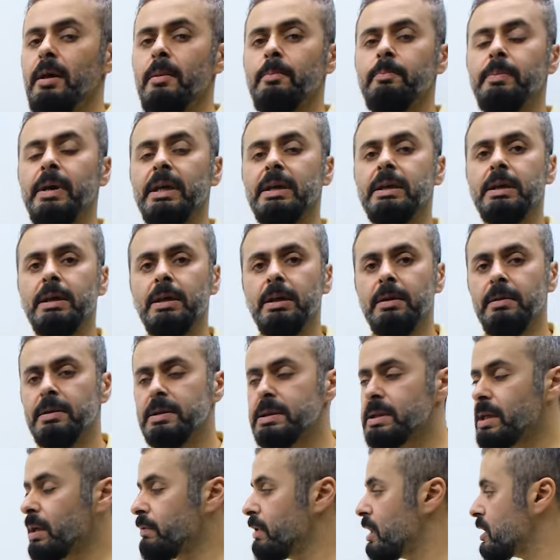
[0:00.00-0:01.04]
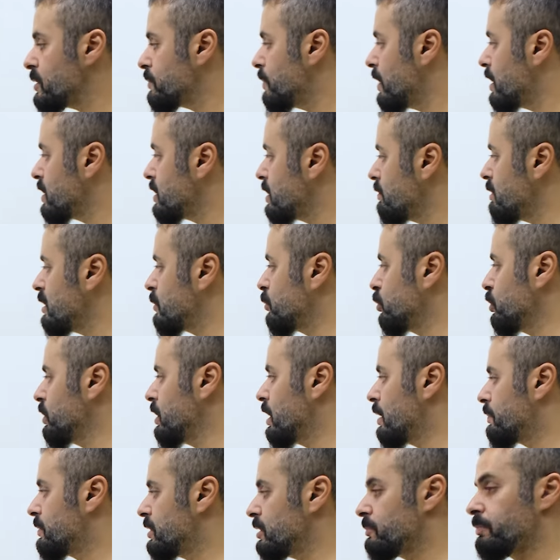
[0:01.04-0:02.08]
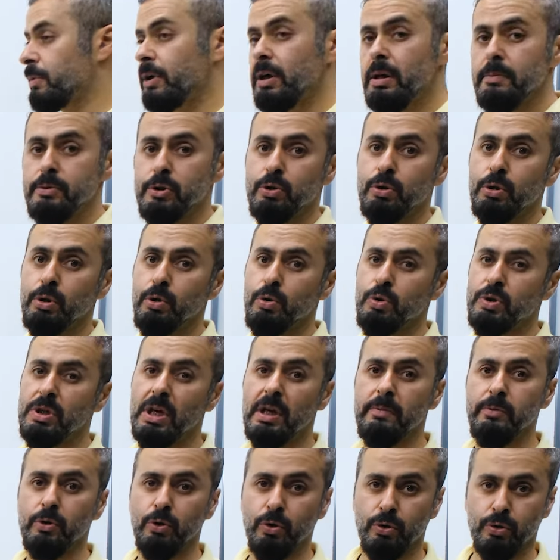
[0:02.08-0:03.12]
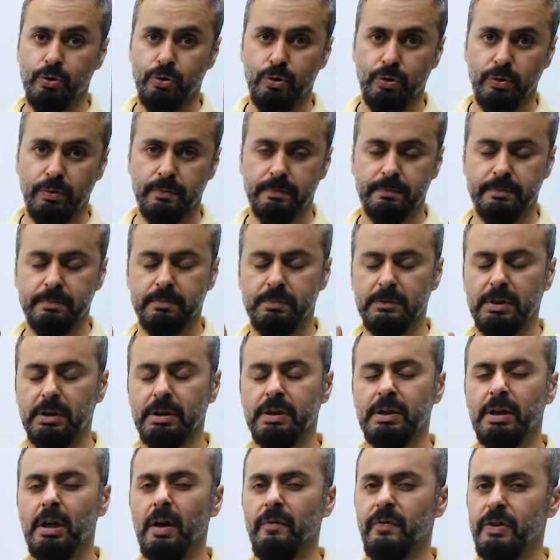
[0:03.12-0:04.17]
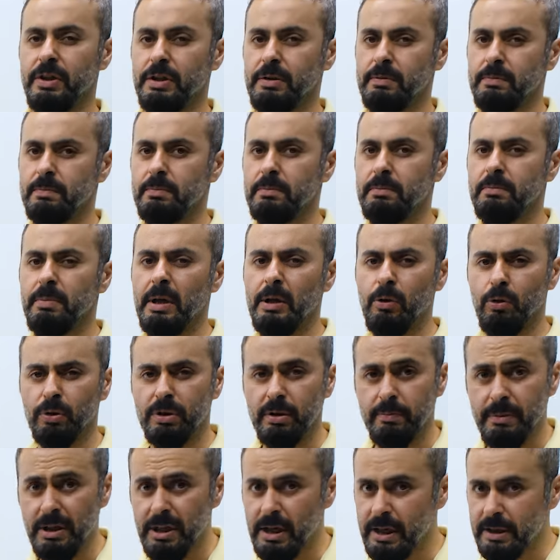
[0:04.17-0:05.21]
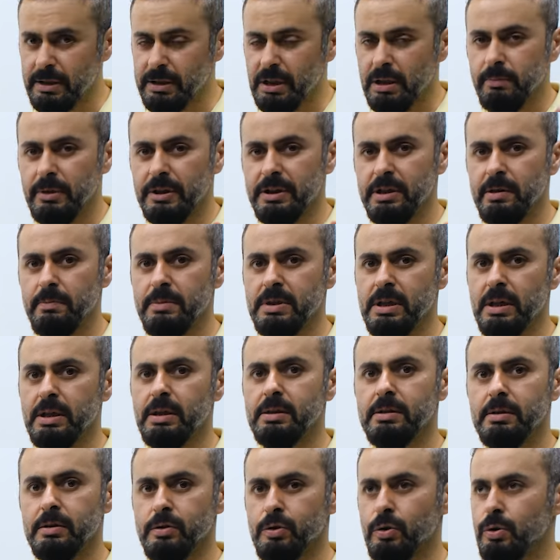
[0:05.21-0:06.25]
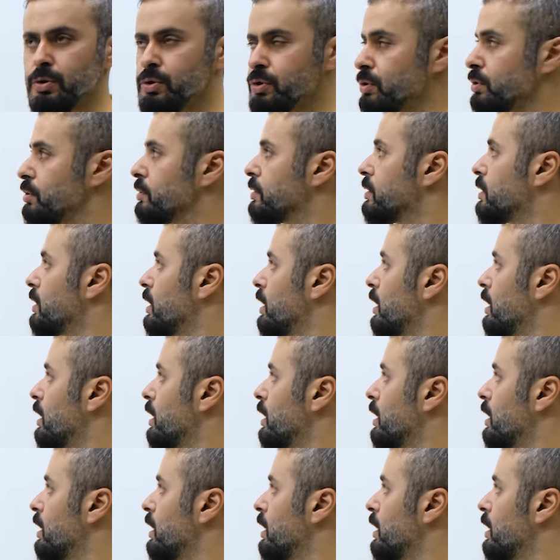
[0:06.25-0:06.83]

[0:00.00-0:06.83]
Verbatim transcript: Peki savaş başladı biz bunu yaptık. Bağımsız günü güzel bir nottu. İtiraf edin. Beni oradan bir likelayın bakayım. Zekatınız olsun.